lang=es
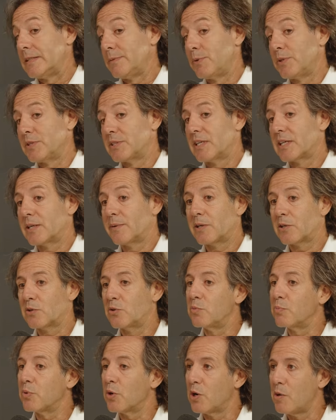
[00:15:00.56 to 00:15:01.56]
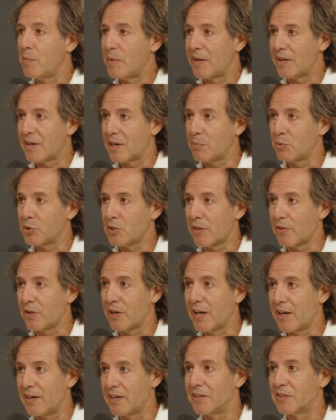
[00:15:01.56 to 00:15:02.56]
y puedes acabar con un problema
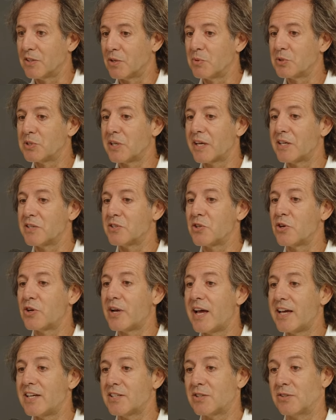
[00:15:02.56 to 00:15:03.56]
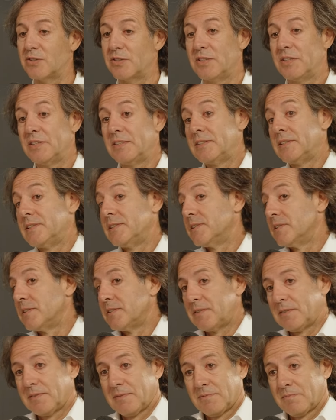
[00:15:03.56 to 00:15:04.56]
reputacional. ¿Cómo se gestiona eso?
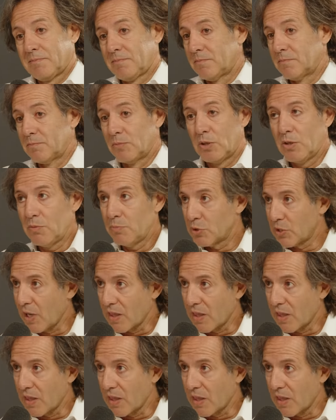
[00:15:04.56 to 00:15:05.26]
bueno, pues